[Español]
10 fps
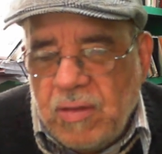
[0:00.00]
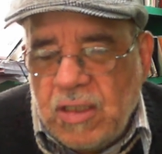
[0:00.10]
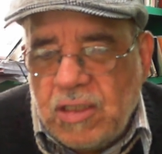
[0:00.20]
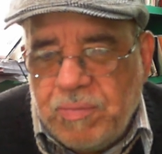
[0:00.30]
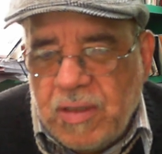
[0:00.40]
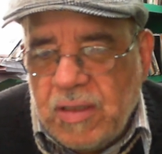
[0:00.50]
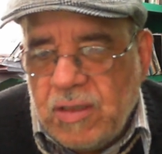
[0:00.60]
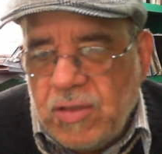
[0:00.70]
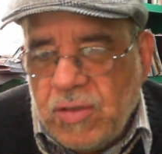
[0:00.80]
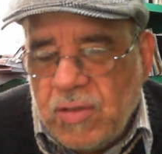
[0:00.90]
un
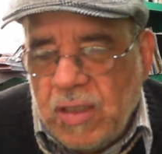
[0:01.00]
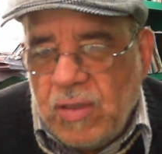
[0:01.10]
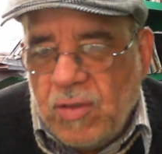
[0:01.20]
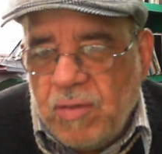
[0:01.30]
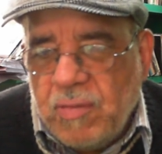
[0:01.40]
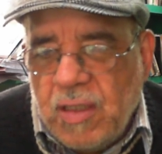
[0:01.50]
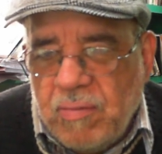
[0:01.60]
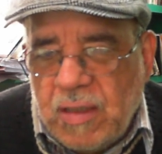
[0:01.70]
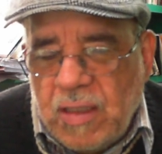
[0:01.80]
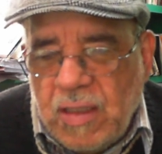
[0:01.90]
desperdicio enorme de
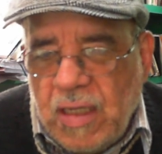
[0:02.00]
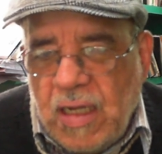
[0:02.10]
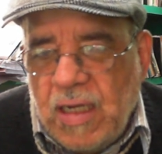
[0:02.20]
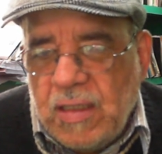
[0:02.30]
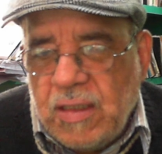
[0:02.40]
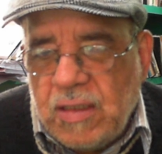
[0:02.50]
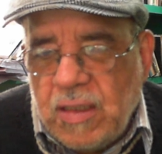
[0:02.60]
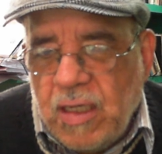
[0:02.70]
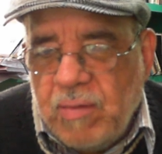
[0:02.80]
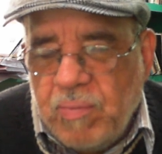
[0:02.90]
material, de
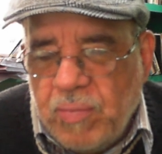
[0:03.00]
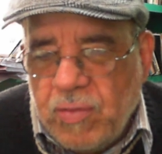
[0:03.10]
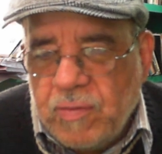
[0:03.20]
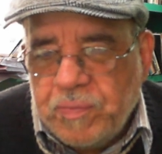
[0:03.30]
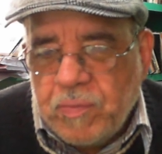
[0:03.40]
tiempo,